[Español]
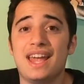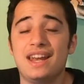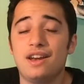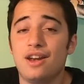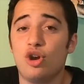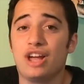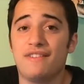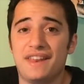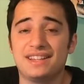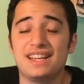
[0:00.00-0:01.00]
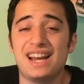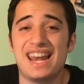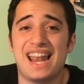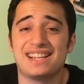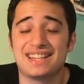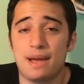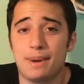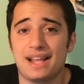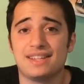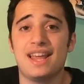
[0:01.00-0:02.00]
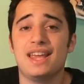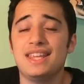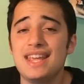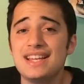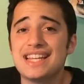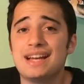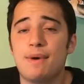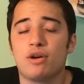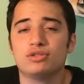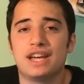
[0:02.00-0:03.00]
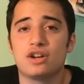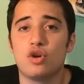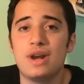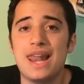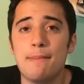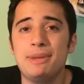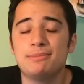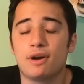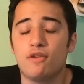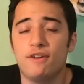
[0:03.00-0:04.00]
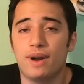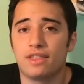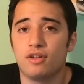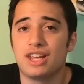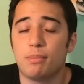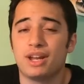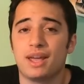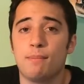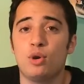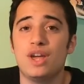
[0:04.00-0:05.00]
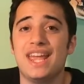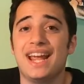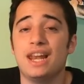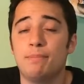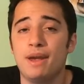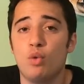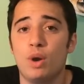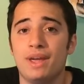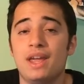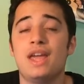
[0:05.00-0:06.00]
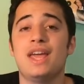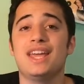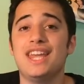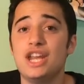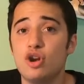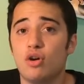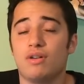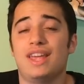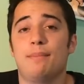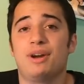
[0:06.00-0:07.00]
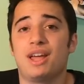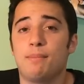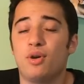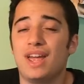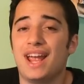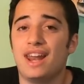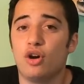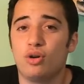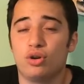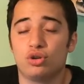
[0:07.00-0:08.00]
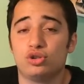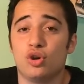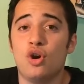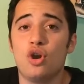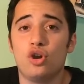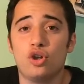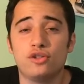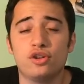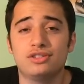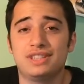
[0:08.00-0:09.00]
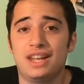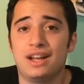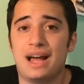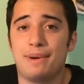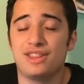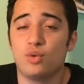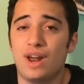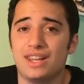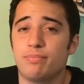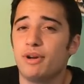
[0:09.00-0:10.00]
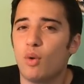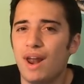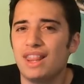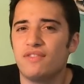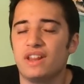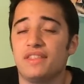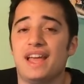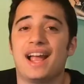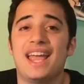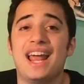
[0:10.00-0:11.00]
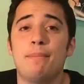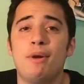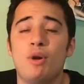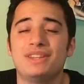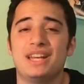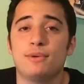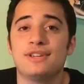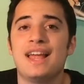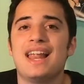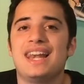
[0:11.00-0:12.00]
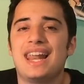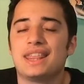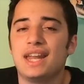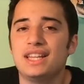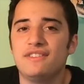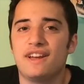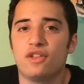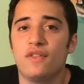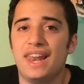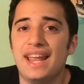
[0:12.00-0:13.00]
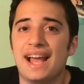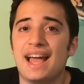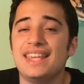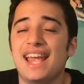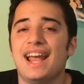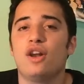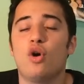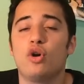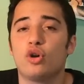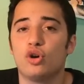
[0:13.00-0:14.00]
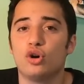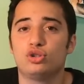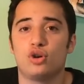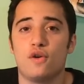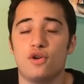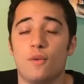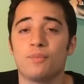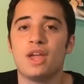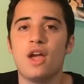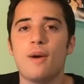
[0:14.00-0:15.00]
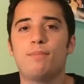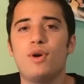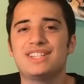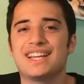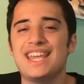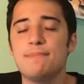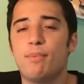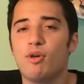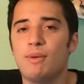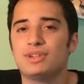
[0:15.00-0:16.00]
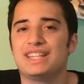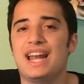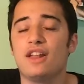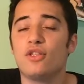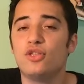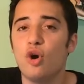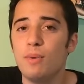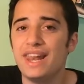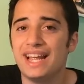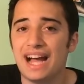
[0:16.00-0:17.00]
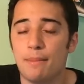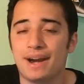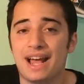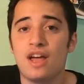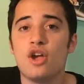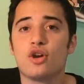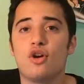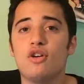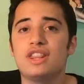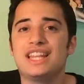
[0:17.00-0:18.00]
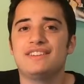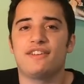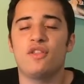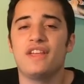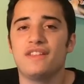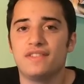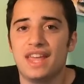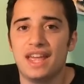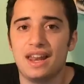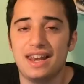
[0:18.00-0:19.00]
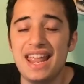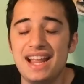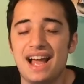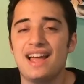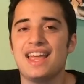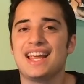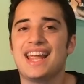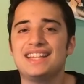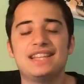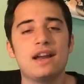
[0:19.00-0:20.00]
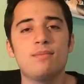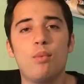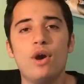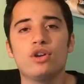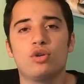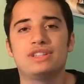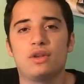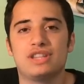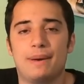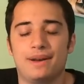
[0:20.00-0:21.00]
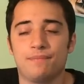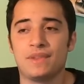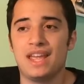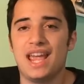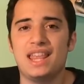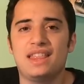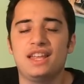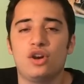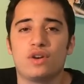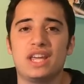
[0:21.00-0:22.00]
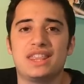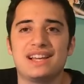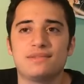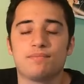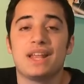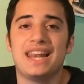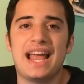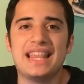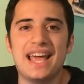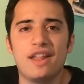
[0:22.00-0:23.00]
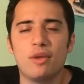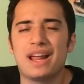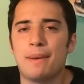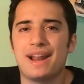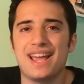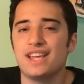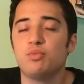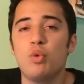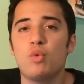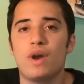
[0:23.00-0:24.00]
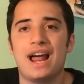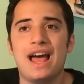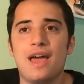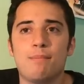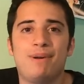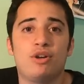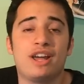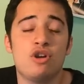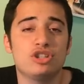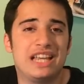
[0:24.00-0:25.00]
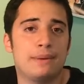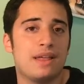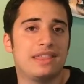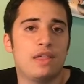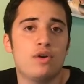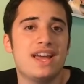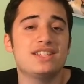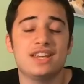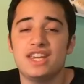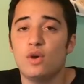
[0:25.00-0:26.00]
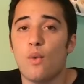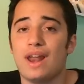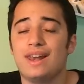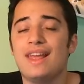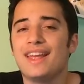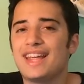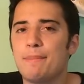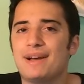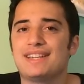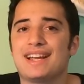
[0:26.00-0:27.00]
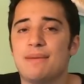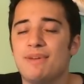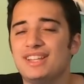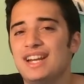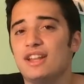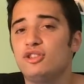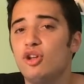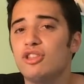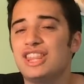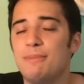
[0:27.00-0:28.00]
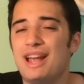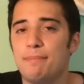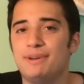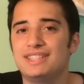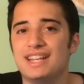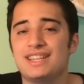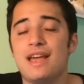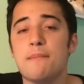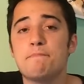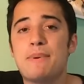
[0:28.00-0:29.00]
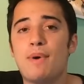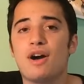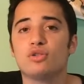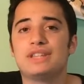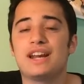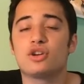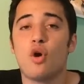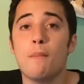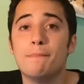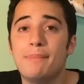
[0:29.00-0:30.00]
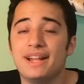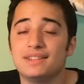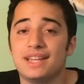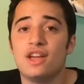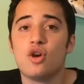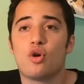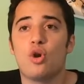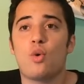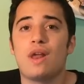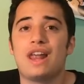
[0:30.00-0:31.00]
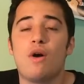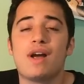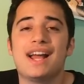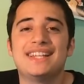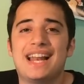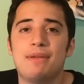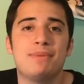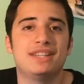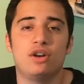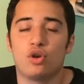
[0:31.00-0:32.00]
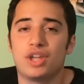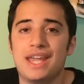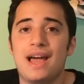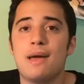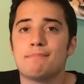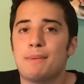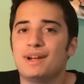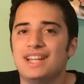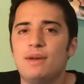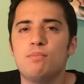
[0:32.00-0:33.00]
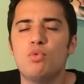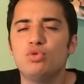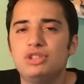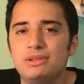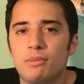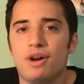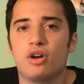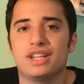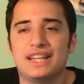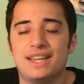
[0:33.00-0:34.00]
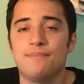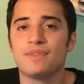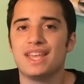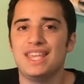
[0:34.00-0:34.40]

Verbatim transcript: en lo que vendría a ser las cámaras. Y es que vamos a contar con la misma configuración que por ejemplo en el P9 y no por ejemplo, en el Honor 8. Los dos tienen cámaras duales, pero ¿cuál es la diferencia? Que en el P9 tenemos la certificación de Leica y en el Honor 8 no. Pues aquí volvemos a tener doble cámara con certificación de, Leica que tan buenos resultados daban. He de decirlo, quizás la idea de lo de cámara es muy buena, pero que no se ha avanzado es igual. ¿Qué pasa? Que en vez de tener 12 megapíxeles, vamos a contar con 20. Con lo cual, aunque sea la misma tecnología, vamos a tener muchísimo mejor detalle